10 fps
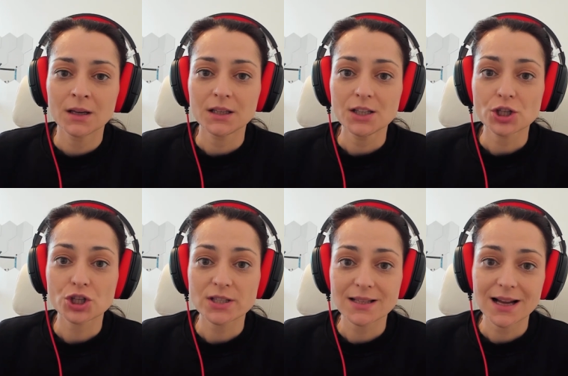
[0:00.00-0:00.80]
И
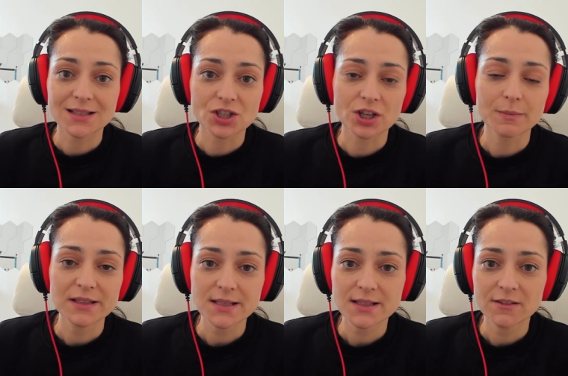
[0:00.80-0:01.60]
16
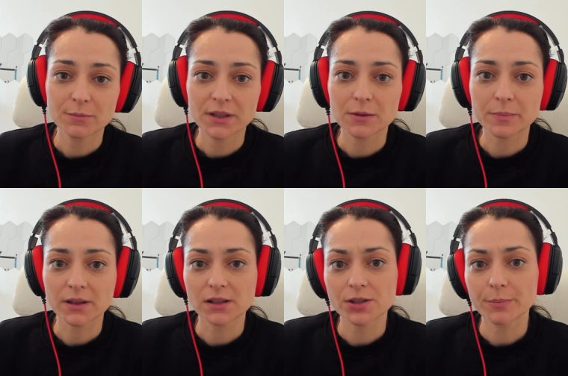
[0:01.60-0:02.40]
шахматистов были
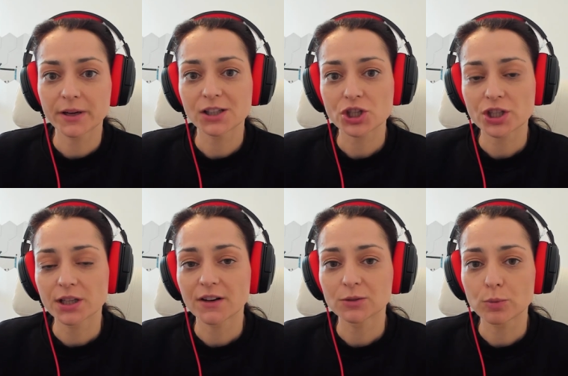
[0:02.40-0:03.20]

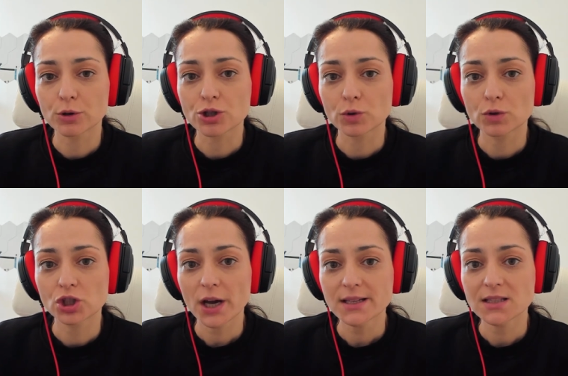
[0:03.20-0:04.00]
приглашены в отборочную
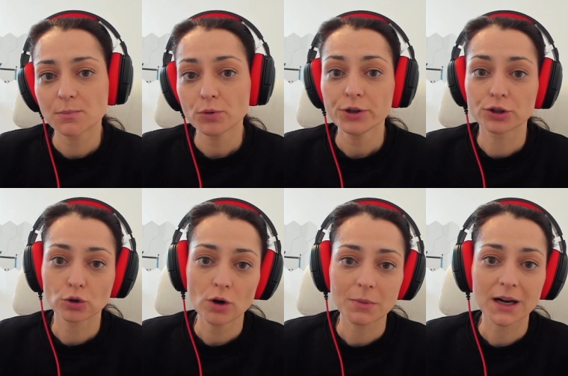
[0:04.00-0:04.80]
часть, по
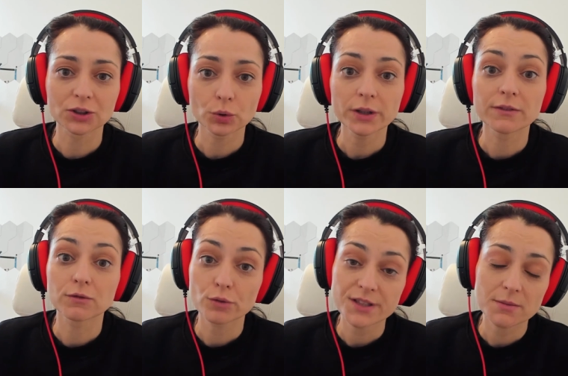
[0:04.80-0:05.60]
итогам которой
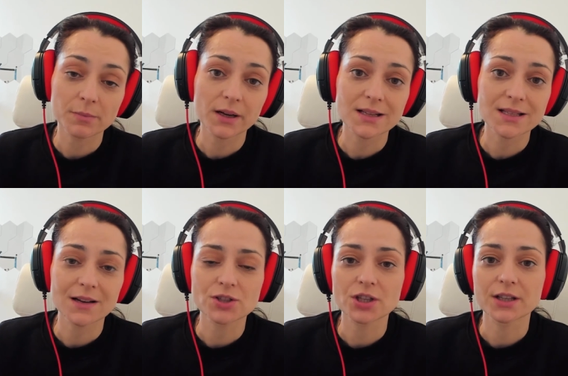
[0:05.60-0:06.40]
8
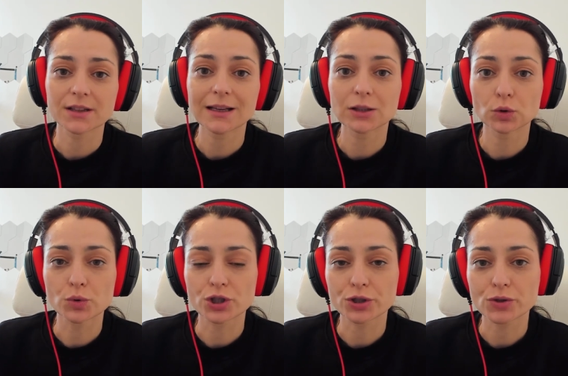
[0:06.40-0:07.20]
показавшие
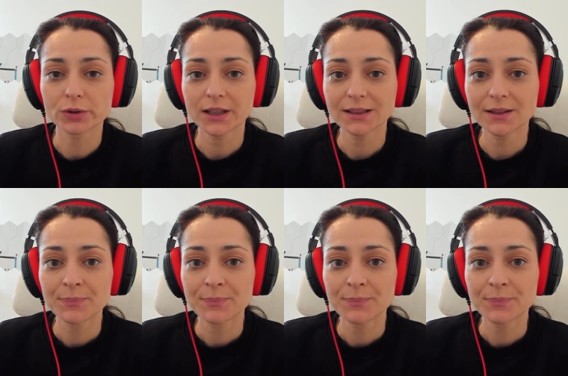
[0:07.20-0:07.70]
наилучший результат